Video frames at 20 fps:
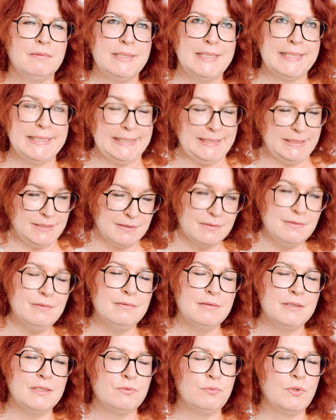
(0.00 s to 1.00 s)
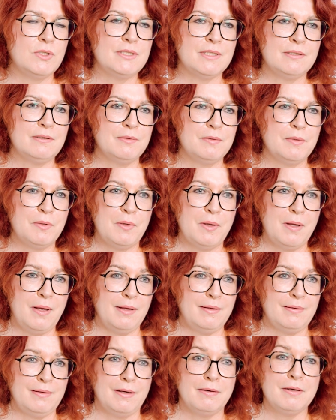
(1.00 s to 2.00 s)
Geräte. Ich wollte
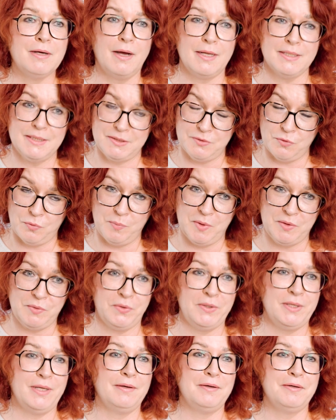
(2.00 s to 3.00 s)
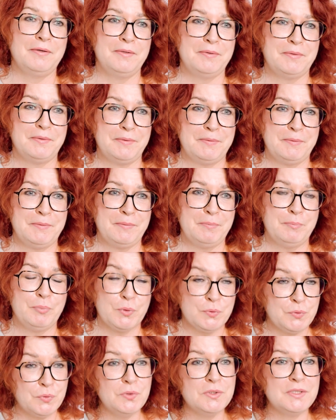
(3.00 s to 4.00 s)
auch gar nicht nochmal neue äh,
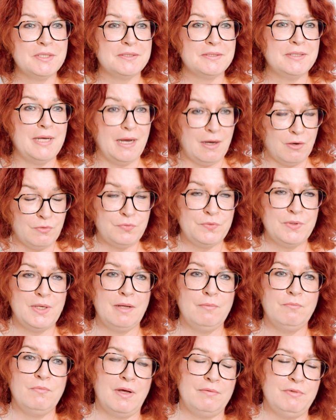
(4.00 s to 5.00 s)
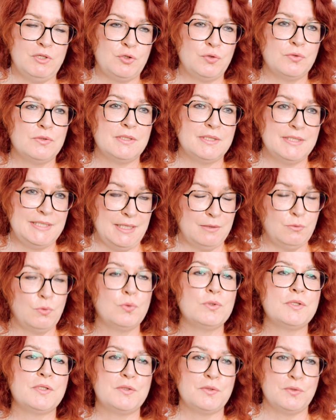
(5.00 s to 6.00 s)
Produkte aufnehmen, weil wir schon ein sehr
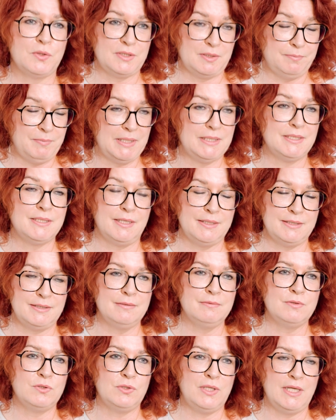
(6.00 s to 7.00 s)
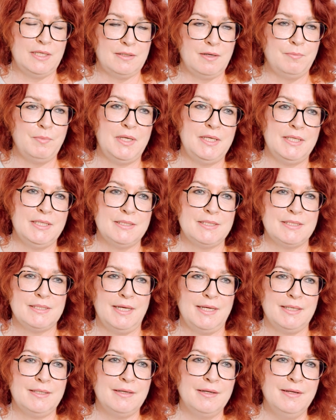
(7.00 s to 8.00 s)
großes Sortiment hatten zu der damaligen
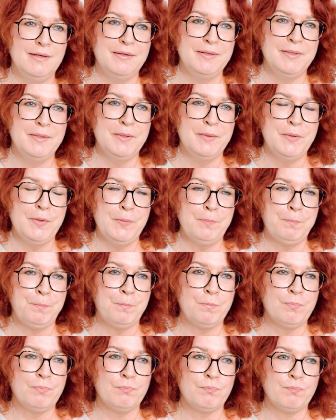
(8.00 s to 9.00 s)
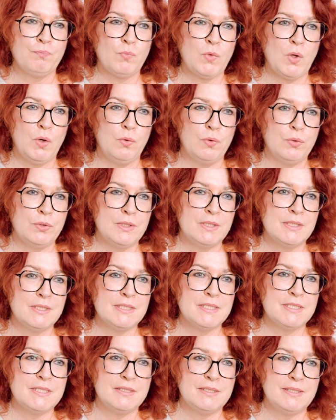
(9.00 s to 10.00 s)
Zeit. Mm,
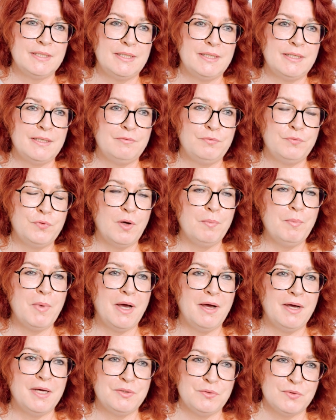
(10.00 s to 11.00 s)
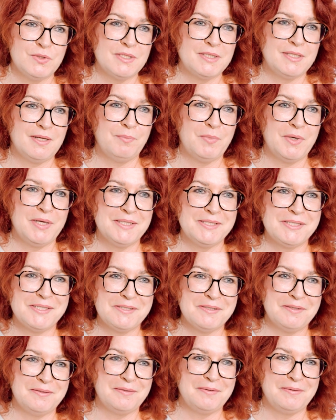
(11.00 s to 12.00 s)
und die Firma hat uns
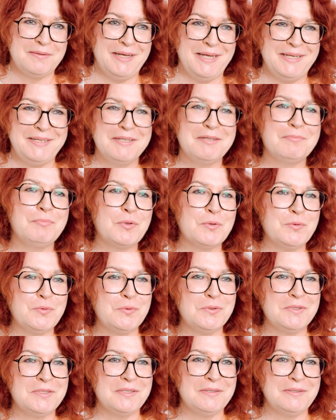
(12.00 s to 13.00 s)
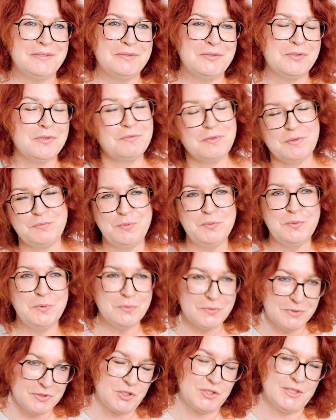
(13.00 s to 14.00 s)
damals äh, einige Produkte zur
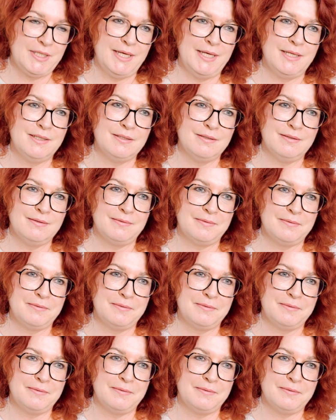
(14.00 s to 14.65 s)
Verfügung gestellt äh,